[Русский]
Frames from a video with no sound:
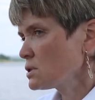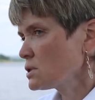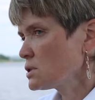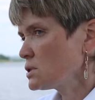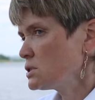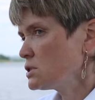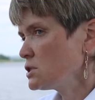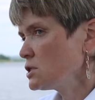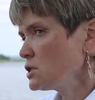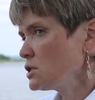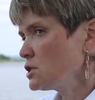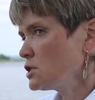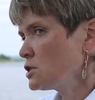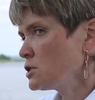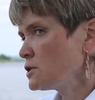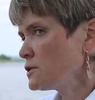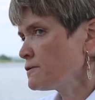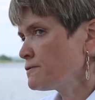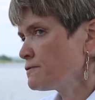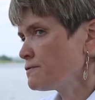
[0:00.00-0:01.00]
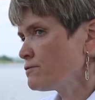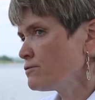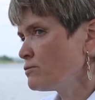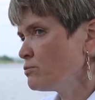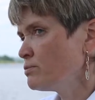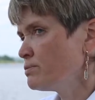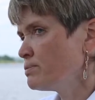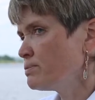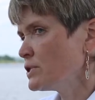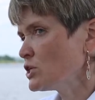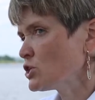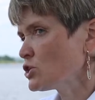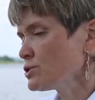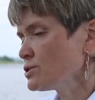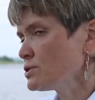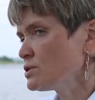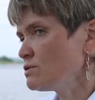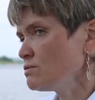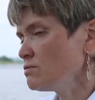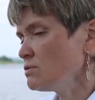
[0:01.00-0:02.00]
где в
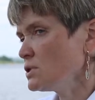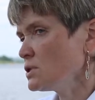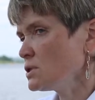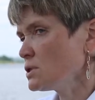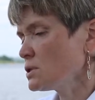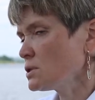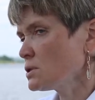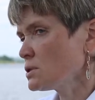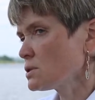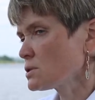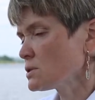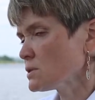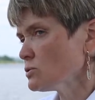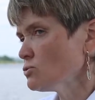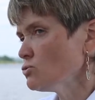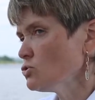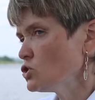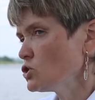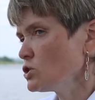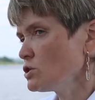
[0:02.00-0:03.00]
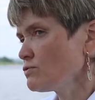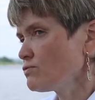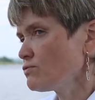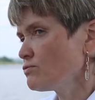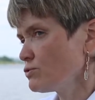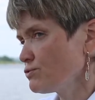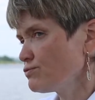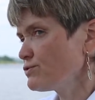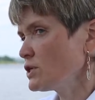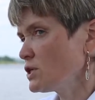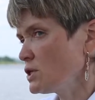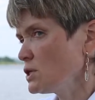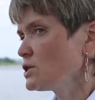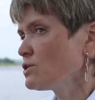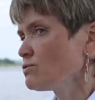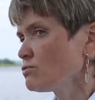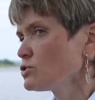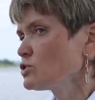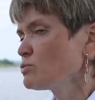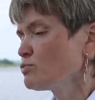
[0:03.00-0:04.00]
большинстве случаев, вот в
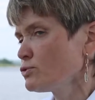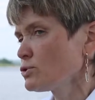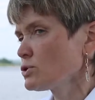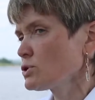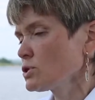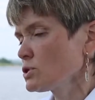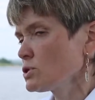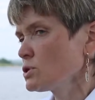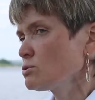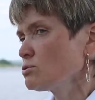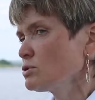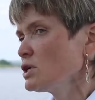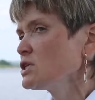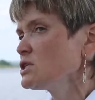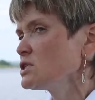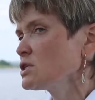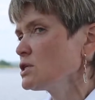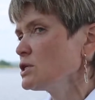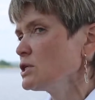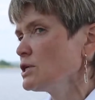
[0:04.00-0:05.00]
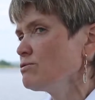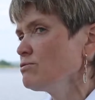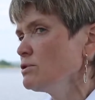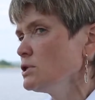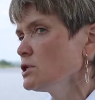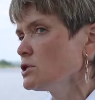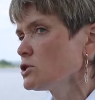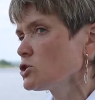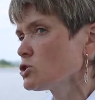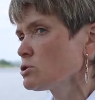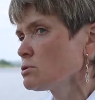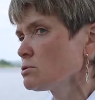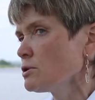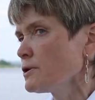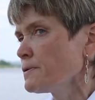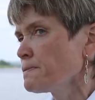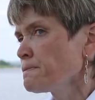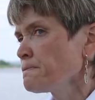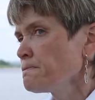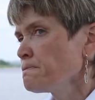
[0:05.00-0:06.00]
таких вот спорных ситуациях, я видела,
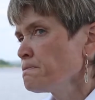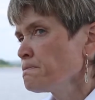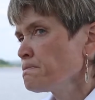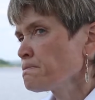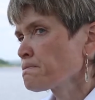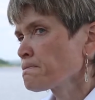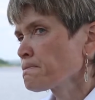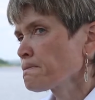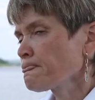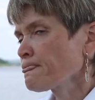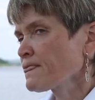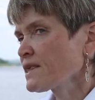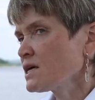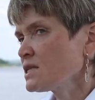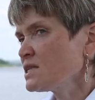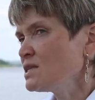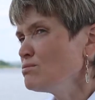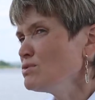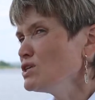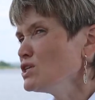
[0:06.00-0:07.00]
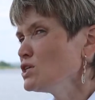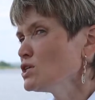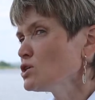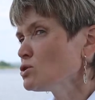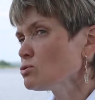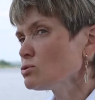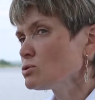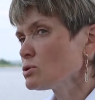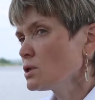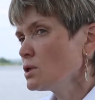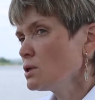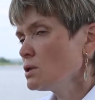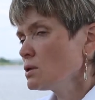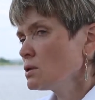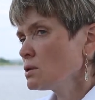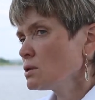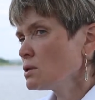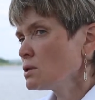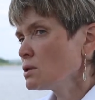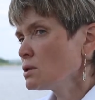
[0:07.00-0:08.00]
что доминируют
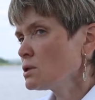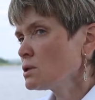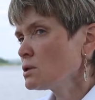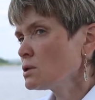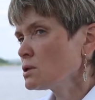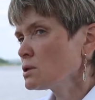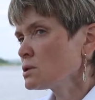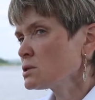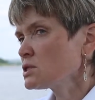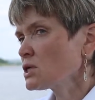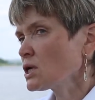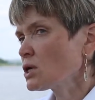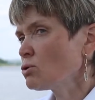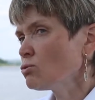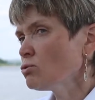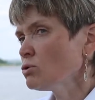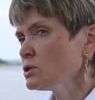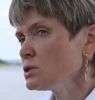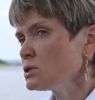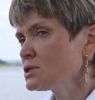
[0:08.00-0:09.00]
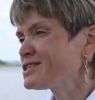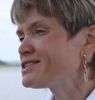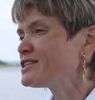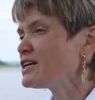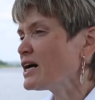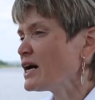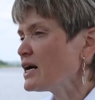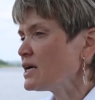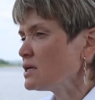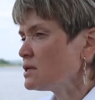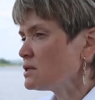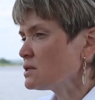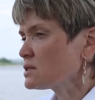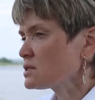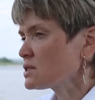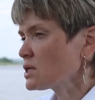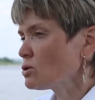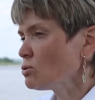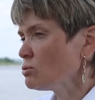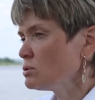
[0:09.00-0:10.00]
э, законы стаи,
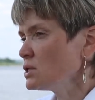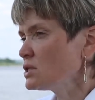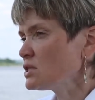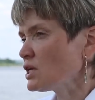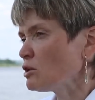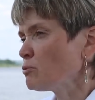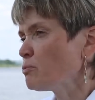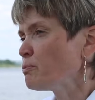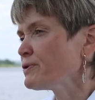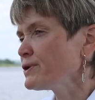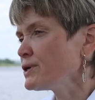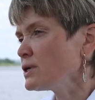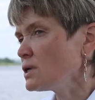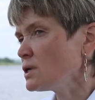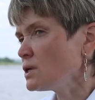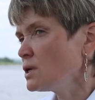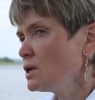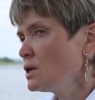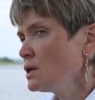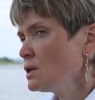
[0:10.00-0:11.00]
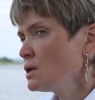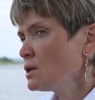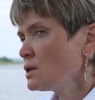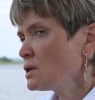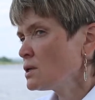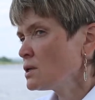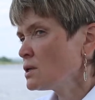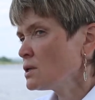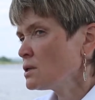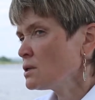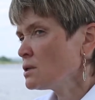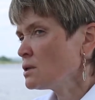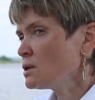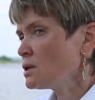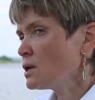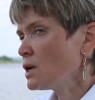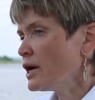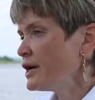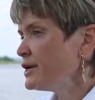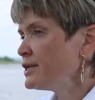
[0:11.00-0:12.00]
законы толпы, э,
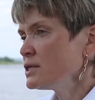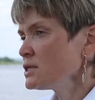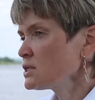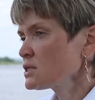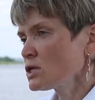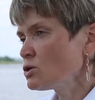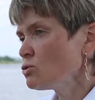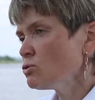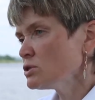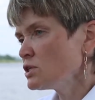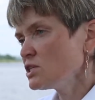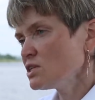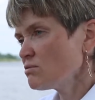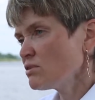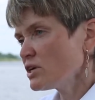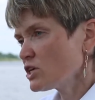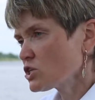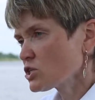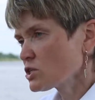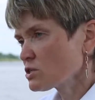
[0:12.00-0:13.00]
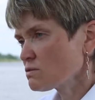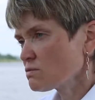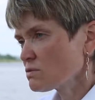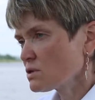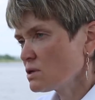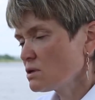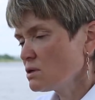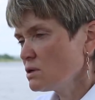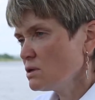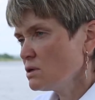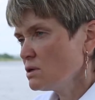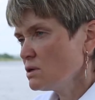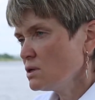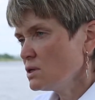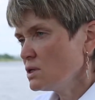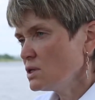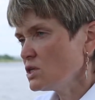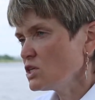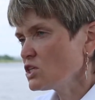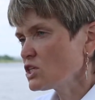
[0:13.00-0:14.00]
а не законы товарищества,
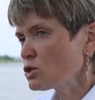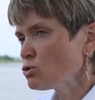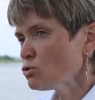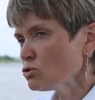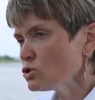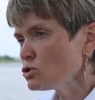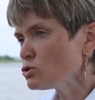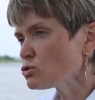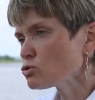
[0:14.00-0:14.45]
не законы